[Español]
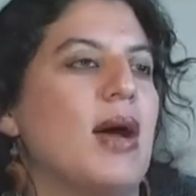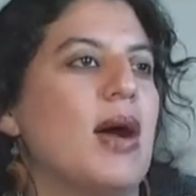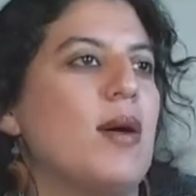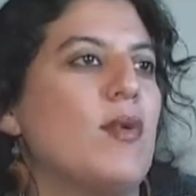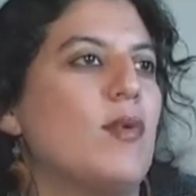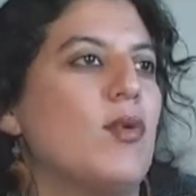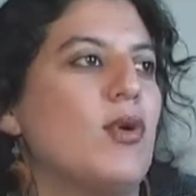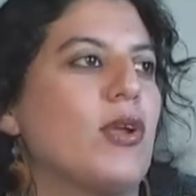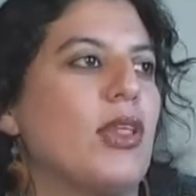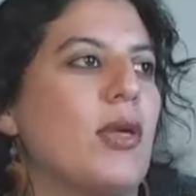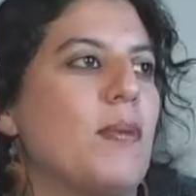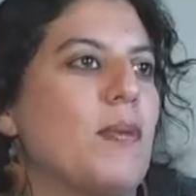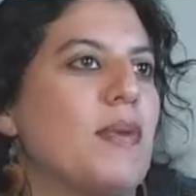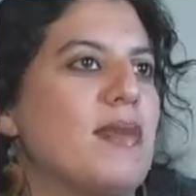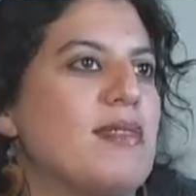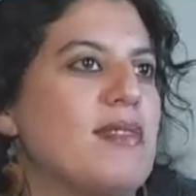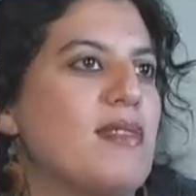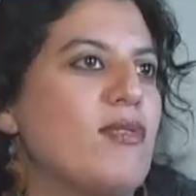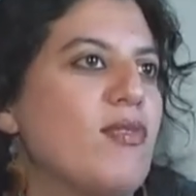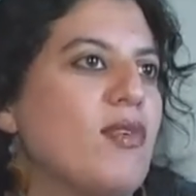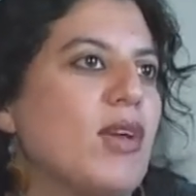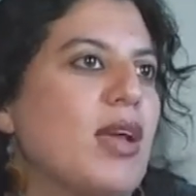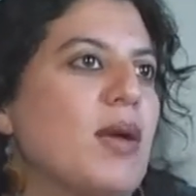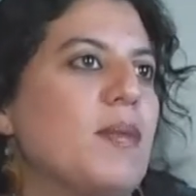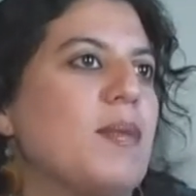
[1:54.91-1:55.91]
aborda
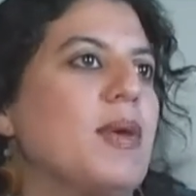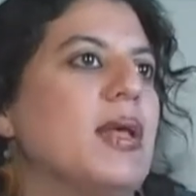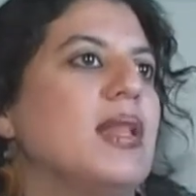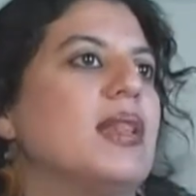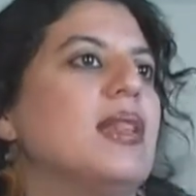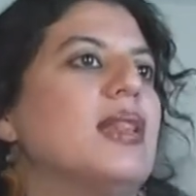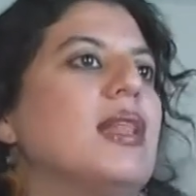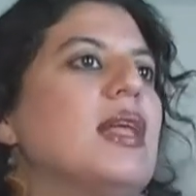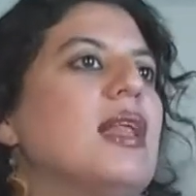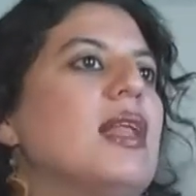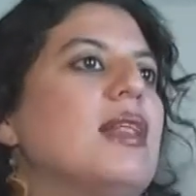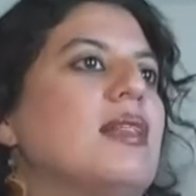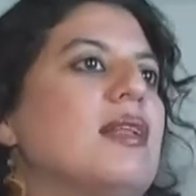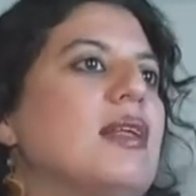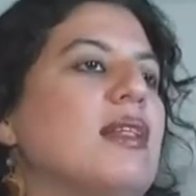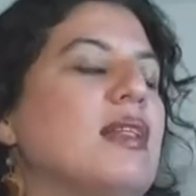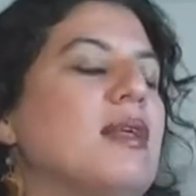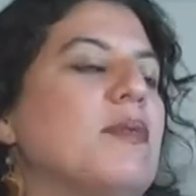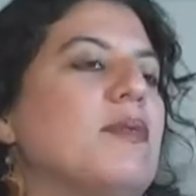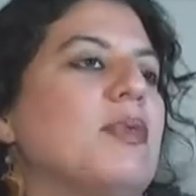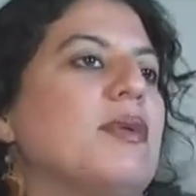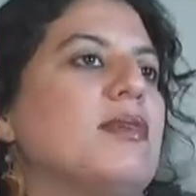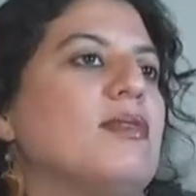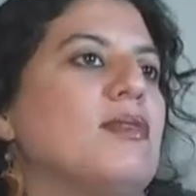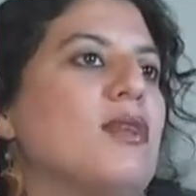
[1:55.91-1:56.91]
específicamente la
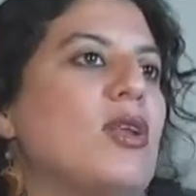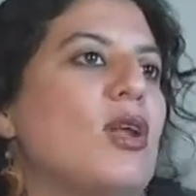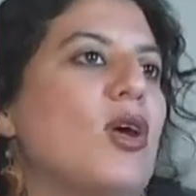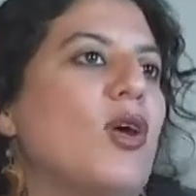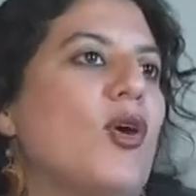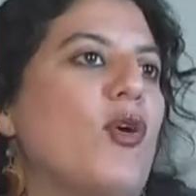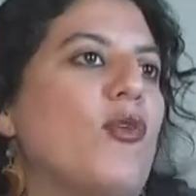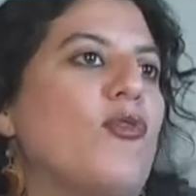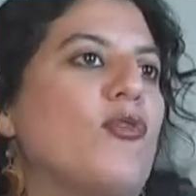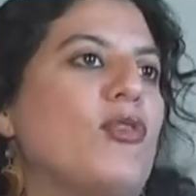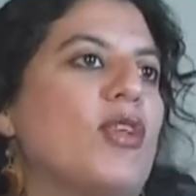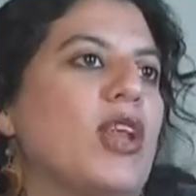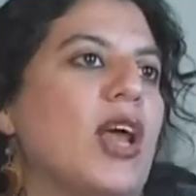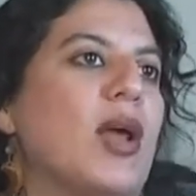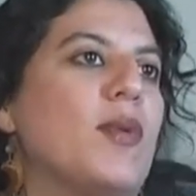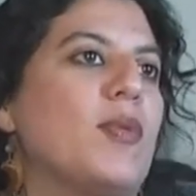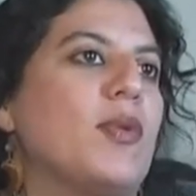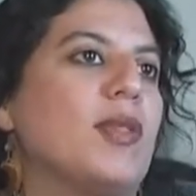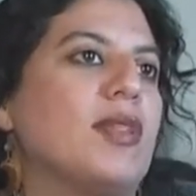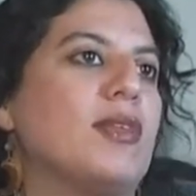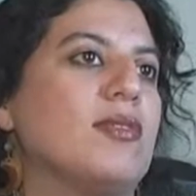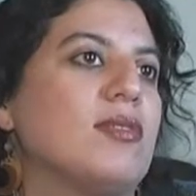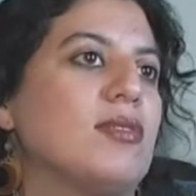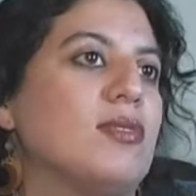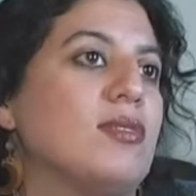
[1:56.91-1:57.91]
trata de personas con fines de
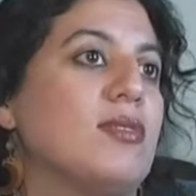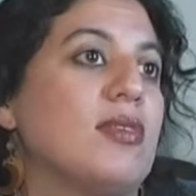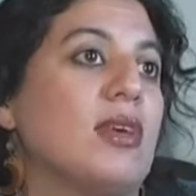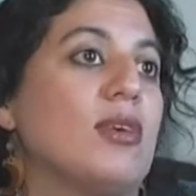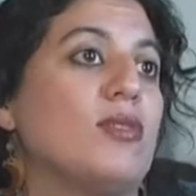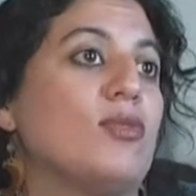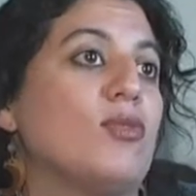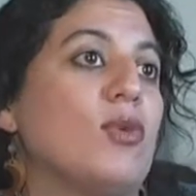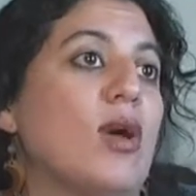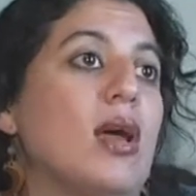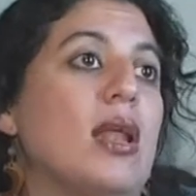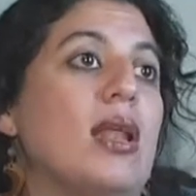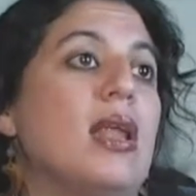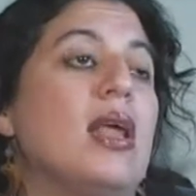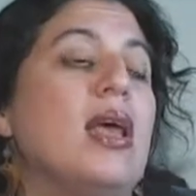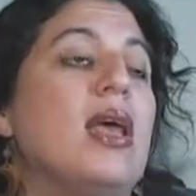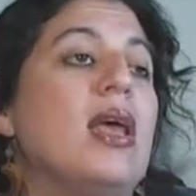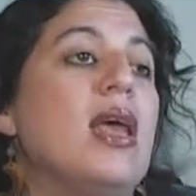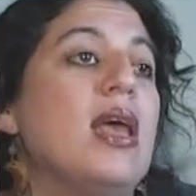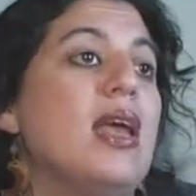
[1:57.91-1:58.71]
explotación sexual,